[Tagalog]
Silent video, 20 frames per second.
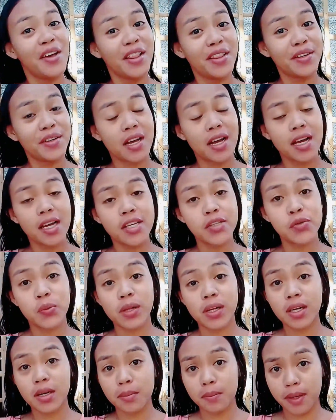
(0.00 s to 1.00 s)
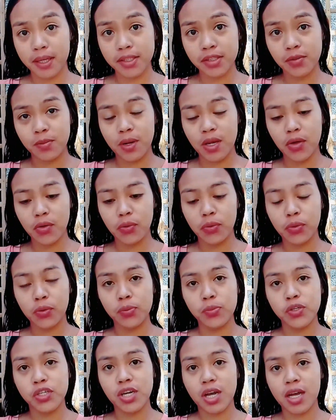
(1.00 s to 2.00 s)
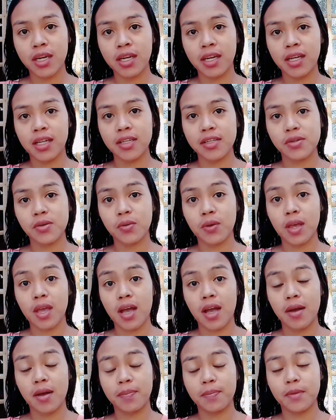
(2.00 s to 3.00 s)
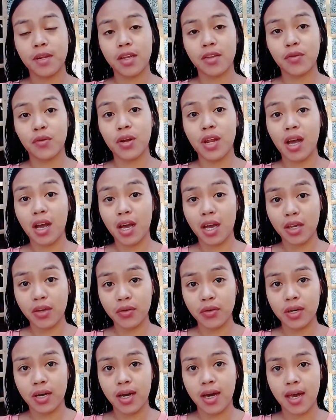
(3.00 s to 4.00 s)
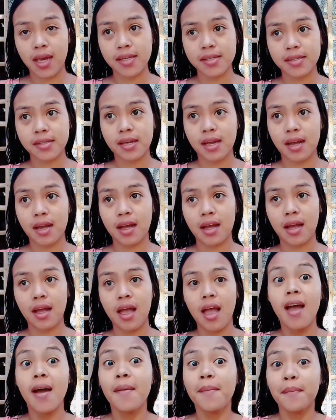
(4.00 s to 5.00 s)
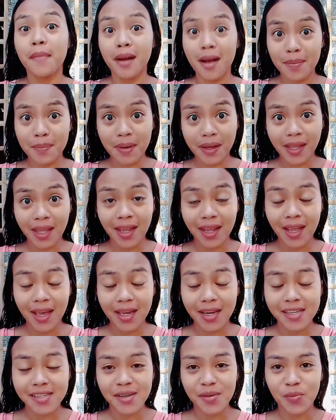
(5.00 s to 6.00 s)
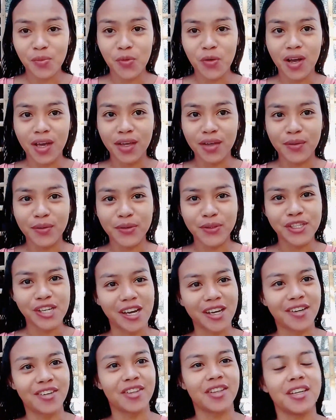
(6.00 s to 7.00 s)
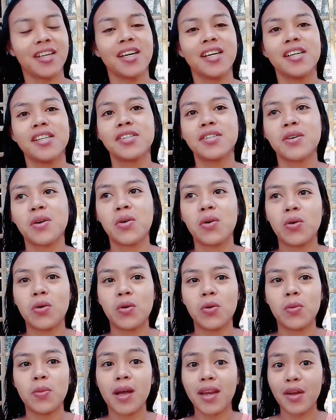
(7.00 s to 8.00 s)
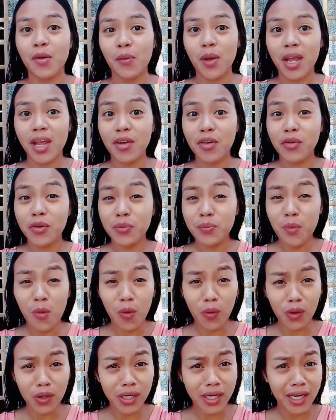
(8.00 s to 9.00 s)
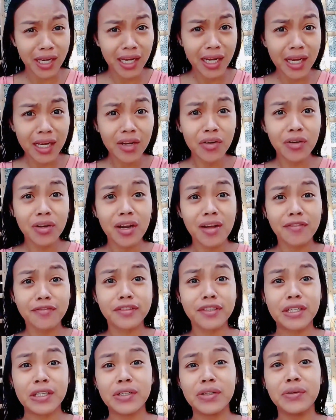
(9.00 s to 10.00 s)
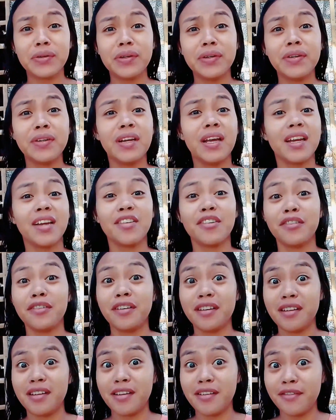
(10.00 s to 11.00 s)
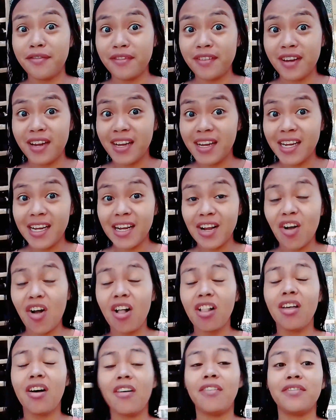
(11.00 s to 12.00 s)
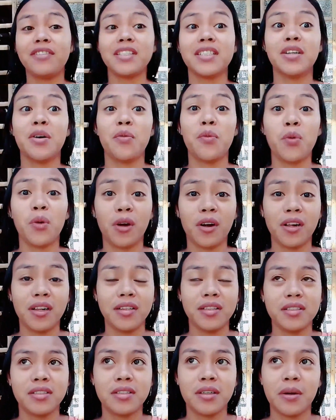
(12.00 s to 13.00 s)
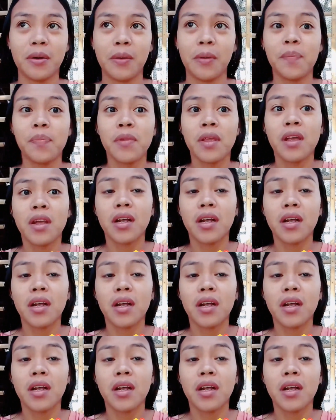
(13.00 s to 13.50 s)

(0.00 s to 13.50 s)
Hello guys! Welcome back to my YouTube channel. So, i-update ko lang kayo guys sa mga pangyayari sa buhay ko, charot. So, by the way, good morning, good afternoon, and good evening all over the world. So,